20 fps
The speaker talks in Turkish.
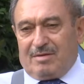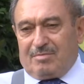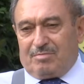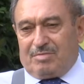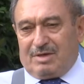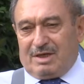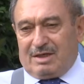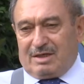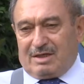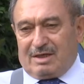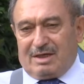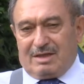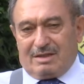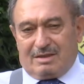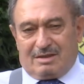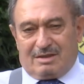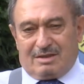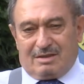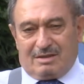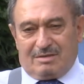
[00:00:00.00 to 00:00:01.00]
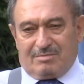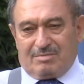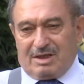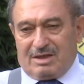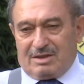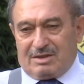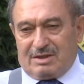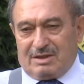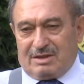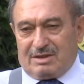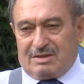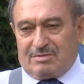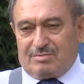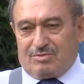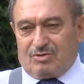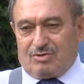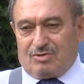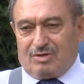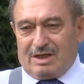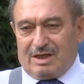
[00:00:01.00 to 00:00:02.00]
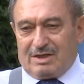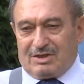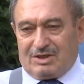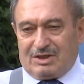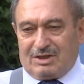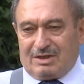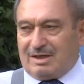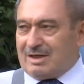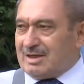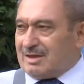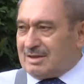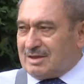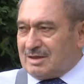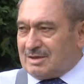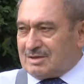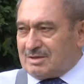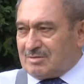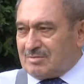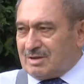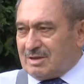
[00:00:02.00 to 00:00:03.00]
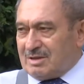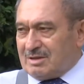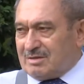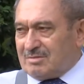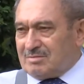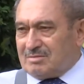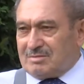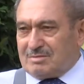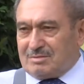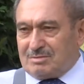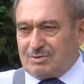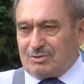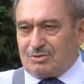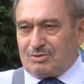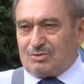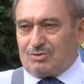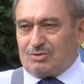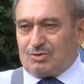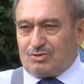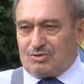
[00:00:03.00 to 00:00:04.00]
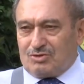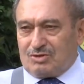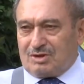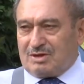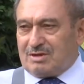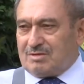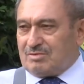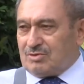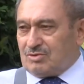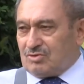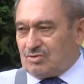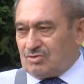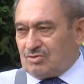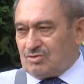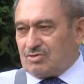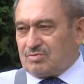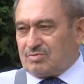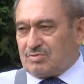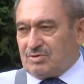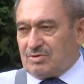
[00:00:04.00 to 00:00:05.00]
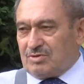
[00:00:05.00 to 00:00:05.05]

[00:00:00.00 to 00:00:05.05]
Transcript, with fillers: Beykent'i ben 8 bin öğrenciyle teslim aldım. Bugün 32 bin, 33 bin